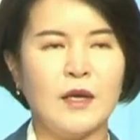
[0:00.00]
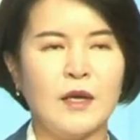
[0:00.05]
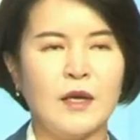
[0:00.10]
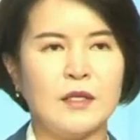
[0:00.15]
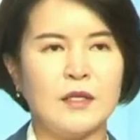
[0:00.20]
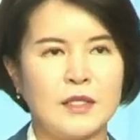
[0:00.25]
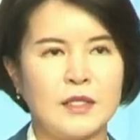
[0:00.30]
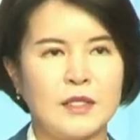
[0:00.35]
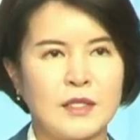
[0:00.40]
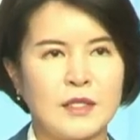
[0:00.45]

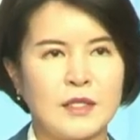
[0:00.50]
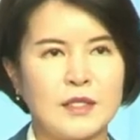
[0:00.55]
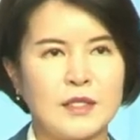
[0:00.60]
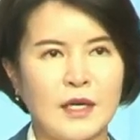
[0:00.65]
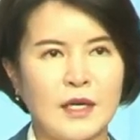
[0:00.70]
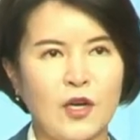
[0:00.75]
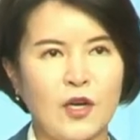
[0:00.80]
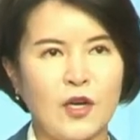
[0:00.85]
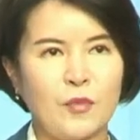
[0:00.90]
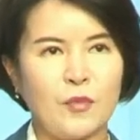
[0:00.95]

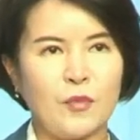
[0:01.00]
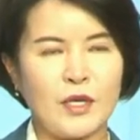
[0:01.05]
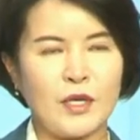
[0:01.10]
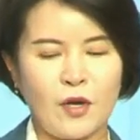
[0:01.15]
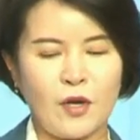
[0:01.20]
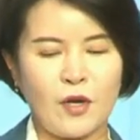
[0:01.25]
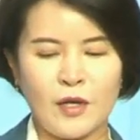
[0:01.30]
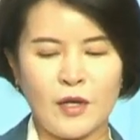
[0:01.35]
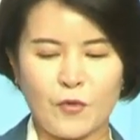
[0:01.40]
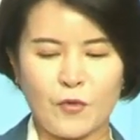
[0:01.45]
직장 협의회
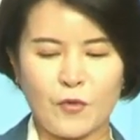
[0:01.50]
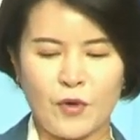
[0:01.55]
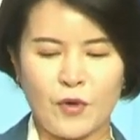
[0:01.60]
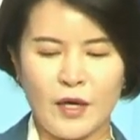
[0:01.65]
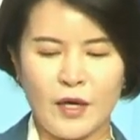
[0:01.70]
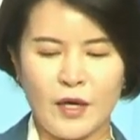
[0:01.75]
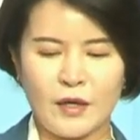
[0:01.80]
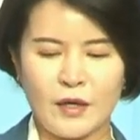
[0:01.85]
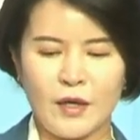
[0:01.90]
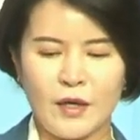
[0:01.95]

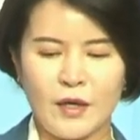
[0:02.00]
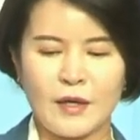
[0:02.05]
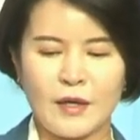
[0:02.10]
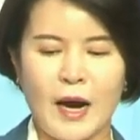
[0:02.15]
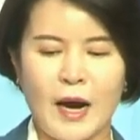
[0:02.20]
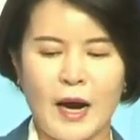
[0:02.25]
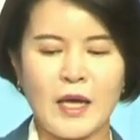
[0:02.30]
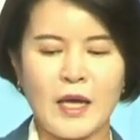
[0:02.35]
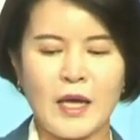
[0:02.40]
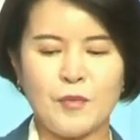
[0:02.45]
설립과
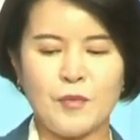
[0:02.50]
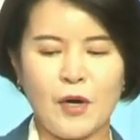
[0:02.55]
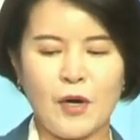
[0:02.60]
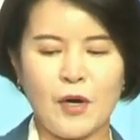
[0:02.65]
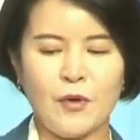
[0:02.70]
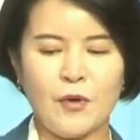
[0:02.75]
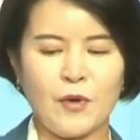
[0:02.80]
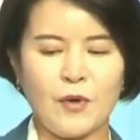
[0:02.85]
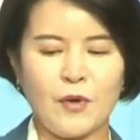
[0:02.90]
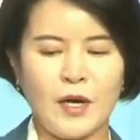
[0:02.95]
가입을
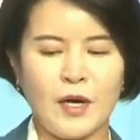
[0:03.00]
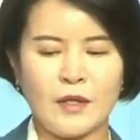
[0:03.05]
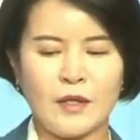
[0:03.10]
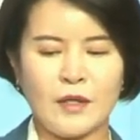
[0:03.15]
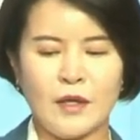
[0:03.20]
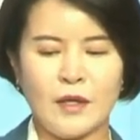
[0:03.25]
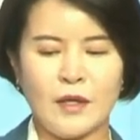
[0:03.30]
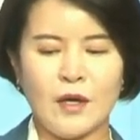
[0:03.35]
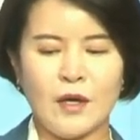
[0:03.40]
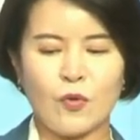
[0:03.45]
허용한
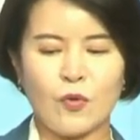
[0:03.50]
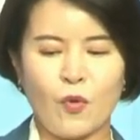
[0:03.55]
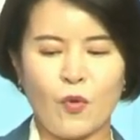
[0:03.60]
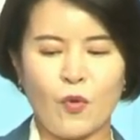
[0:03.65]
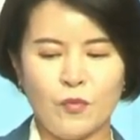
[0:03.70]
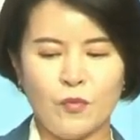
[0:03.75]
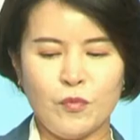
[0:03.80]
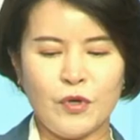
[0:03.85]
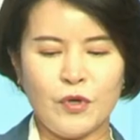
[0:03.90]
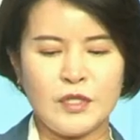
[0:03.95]

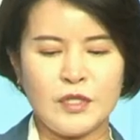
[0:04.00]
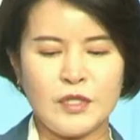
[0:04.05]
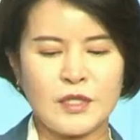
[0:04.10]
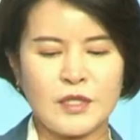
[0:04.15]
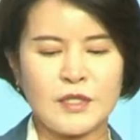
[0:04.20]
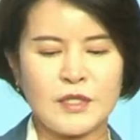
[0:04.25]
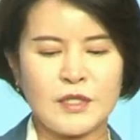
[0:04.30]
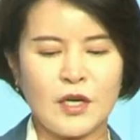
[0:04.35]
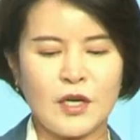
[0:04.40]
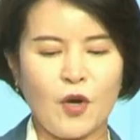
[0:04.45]
공무원
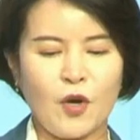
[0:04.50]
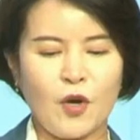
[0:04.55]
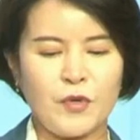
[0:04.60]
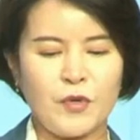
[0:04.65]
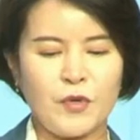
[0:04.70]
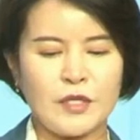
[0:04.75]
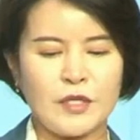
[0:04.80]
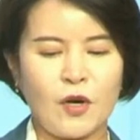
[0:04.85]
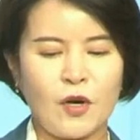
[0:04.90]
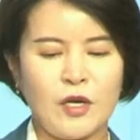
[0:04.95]
직장
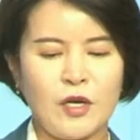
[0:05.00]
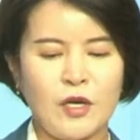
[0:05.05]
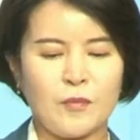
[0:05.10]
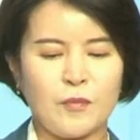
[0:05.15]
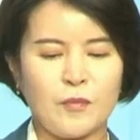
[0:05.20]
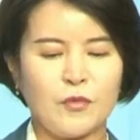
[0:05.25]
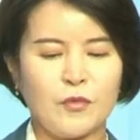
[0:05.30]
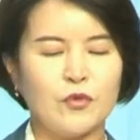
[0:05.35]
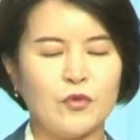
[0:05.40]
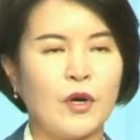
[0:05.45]
협의회
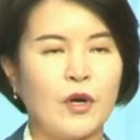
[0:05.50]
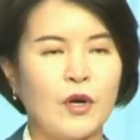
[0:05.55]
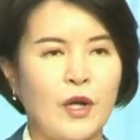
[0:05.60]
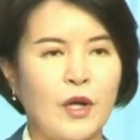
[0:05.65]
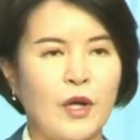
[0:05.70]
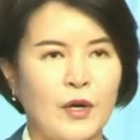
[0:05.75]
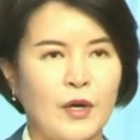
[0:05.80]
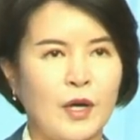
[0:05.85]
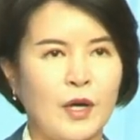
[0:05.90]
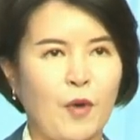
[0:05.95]
설립 운영에
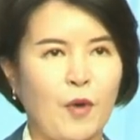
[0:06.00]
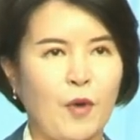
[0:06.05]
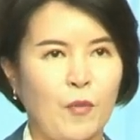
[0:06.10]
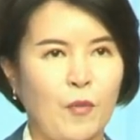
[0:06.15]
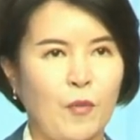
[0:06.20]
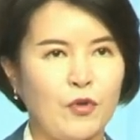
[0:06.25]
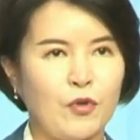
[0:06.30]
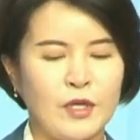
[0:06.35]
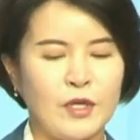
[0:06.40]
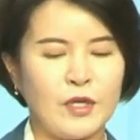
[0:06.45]
관한
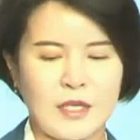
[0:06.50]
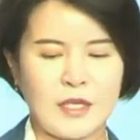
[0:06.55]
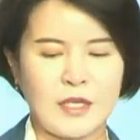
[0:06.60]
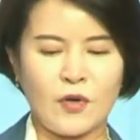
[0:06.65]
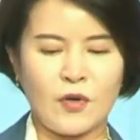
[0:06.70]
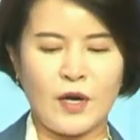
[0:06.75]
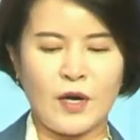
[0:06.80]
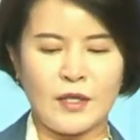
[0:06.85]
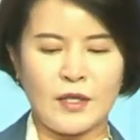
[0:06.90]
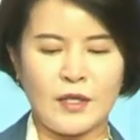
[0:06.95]
법률
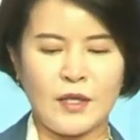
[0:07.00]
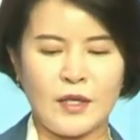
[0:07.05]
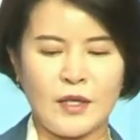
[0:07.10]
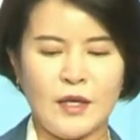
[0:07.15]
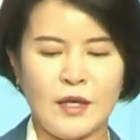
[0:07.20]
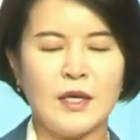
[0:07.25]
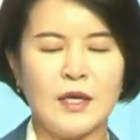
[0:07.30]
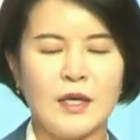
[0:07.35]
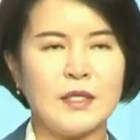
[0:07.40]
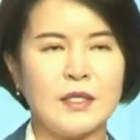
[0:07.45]
개정안이
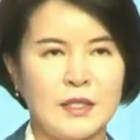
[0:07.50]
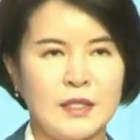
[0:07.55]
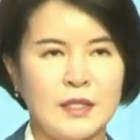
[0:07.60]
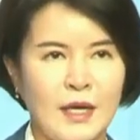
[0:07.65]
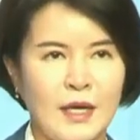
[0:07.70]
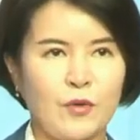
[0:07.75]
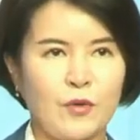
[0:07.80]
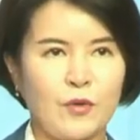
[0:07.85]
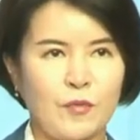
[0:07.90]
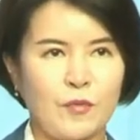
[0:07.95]

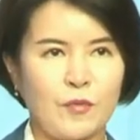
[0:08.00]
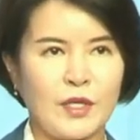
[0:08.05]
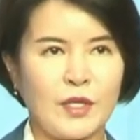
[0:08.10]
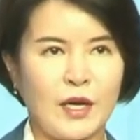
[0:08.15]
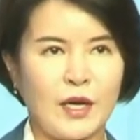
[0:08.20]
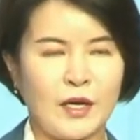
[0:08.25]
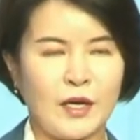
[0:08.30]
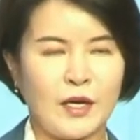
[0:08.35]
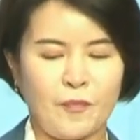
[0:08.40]
시행됩니다.